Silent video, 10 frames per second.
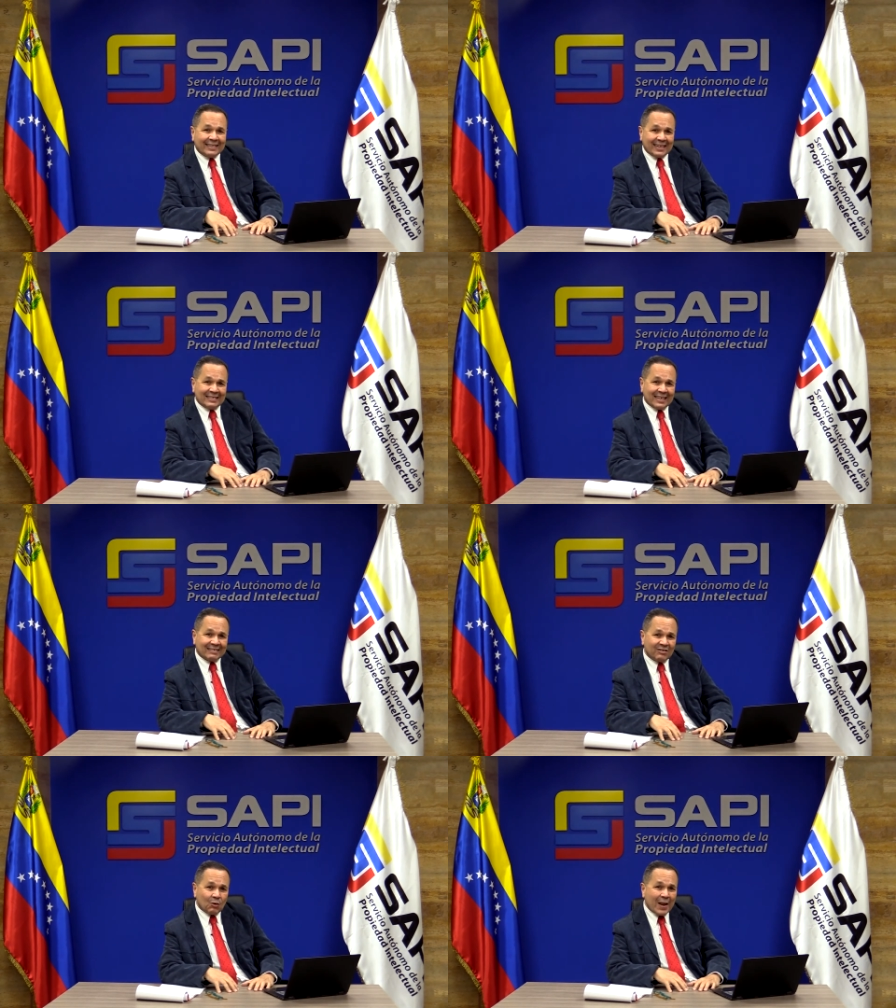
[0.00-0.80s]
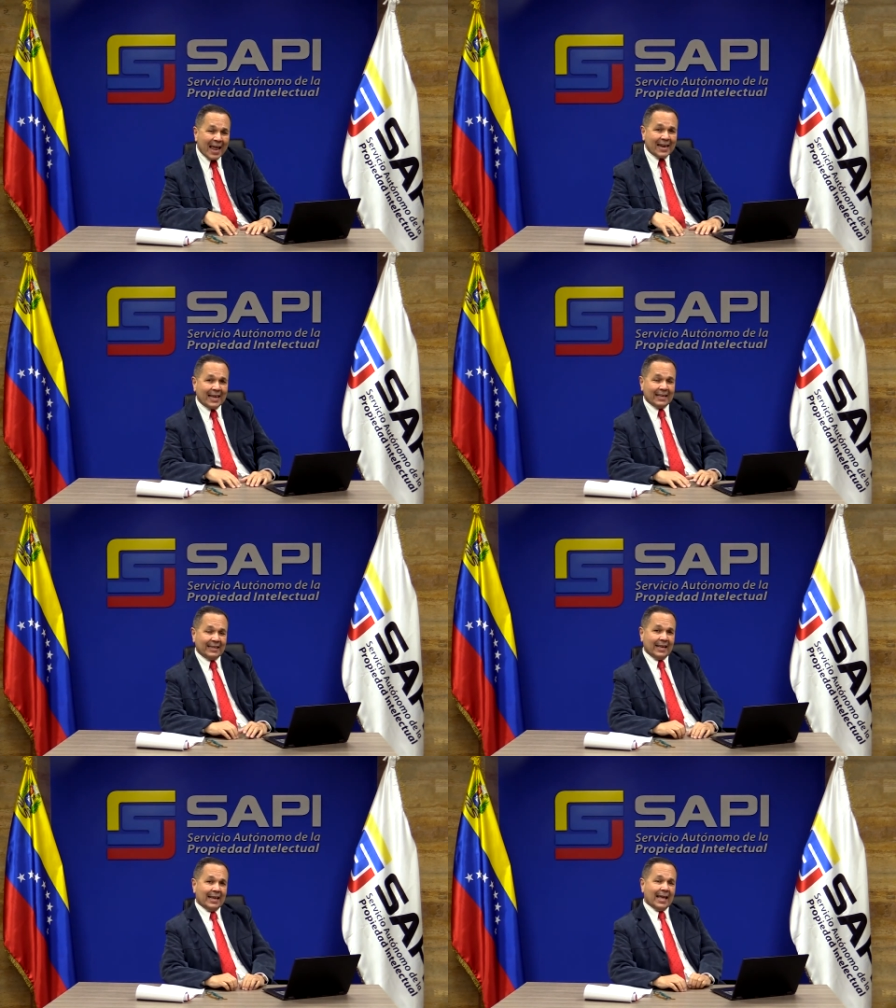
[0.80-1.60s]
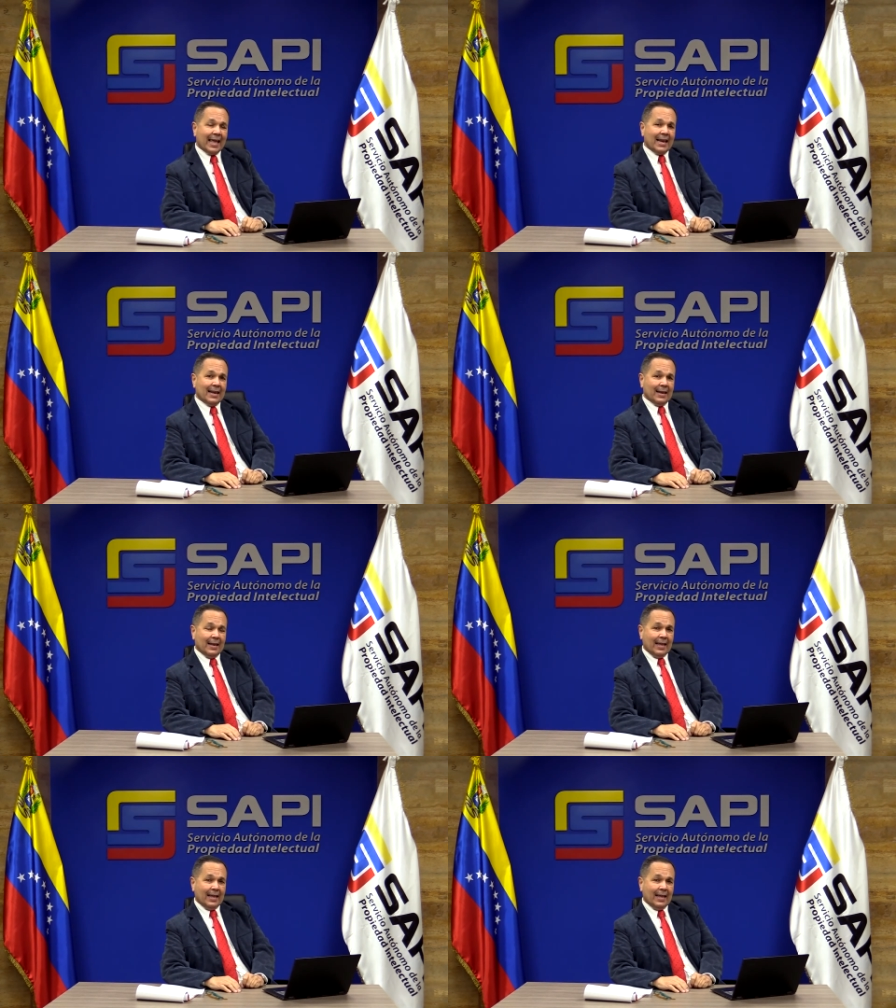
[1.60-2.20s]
transaccional que tiene el,